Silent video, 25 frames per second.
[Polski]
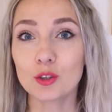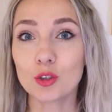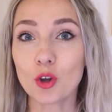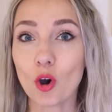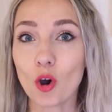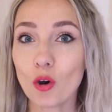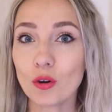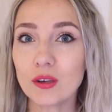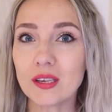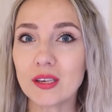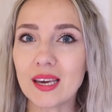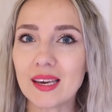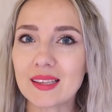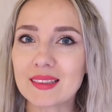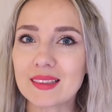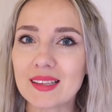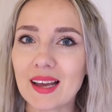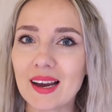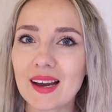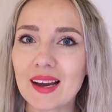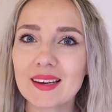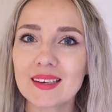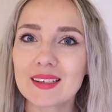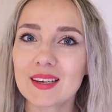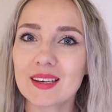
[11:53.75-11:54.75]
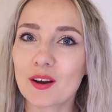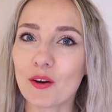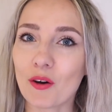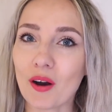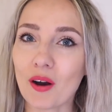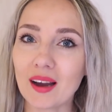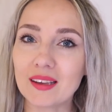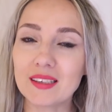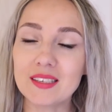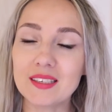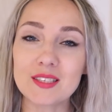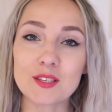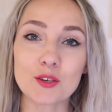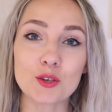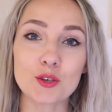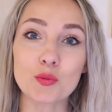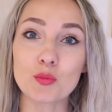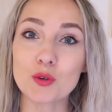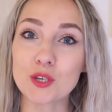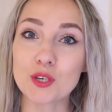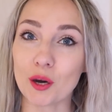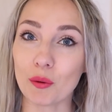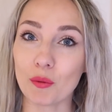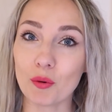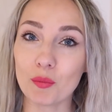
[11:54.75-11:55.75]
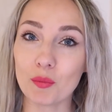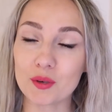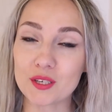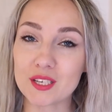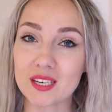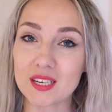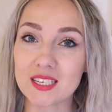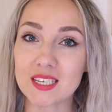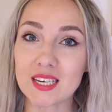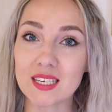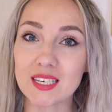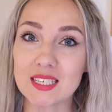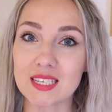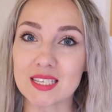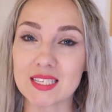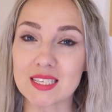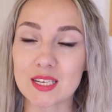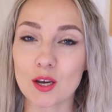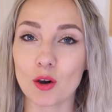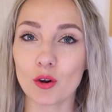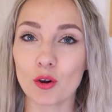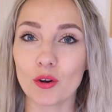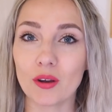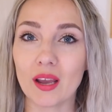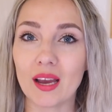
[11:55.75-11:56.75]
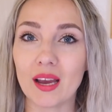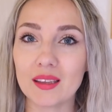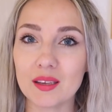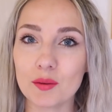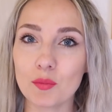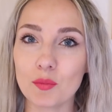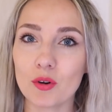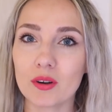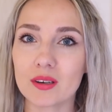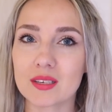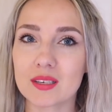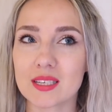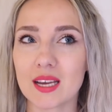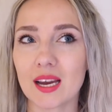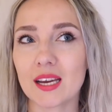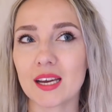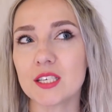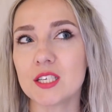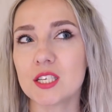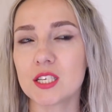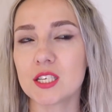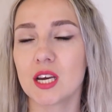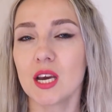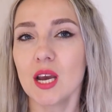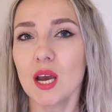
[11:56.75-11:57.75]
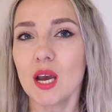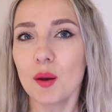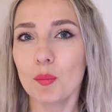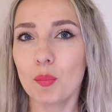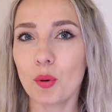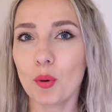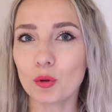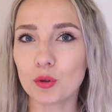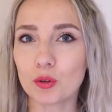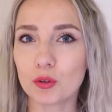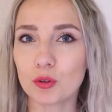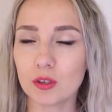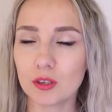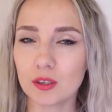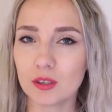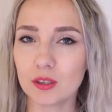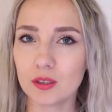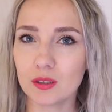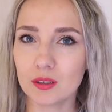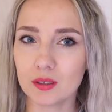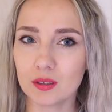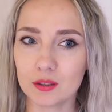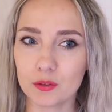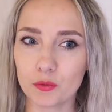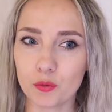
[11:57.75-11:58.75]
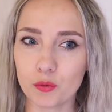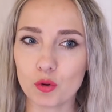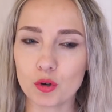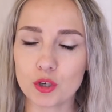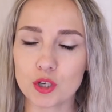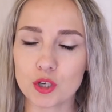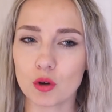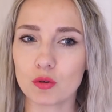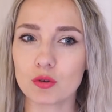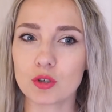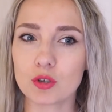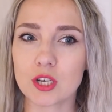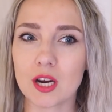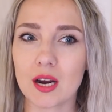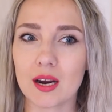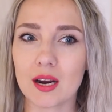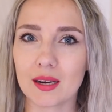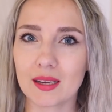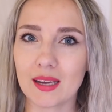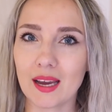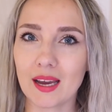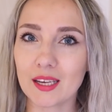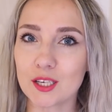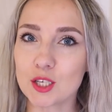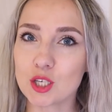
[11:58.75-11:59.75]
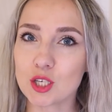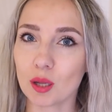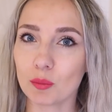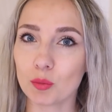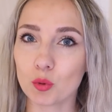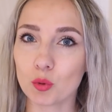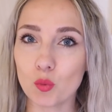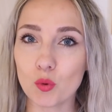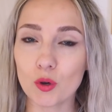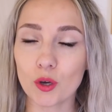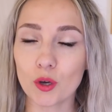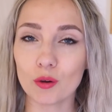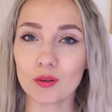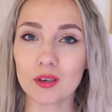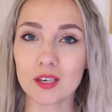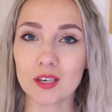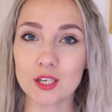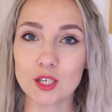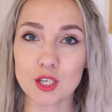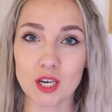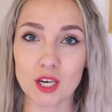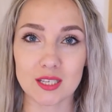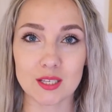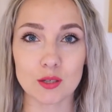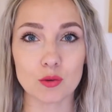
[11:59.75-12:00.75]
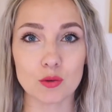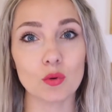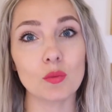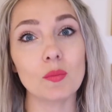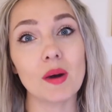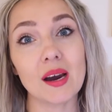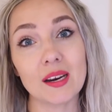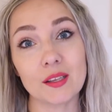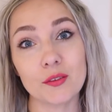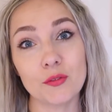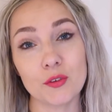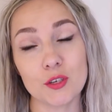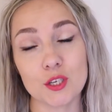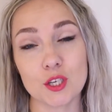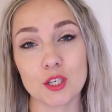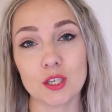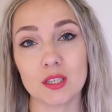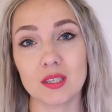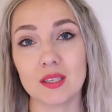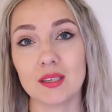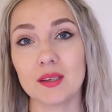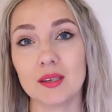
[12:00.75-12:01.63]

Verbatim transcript: to jednak, kochani, coś musiało być na rzeczy. Skoro ja nie mogę zajść po y, dwóch ciążach, jakiś tam długi okres czasu, martwię się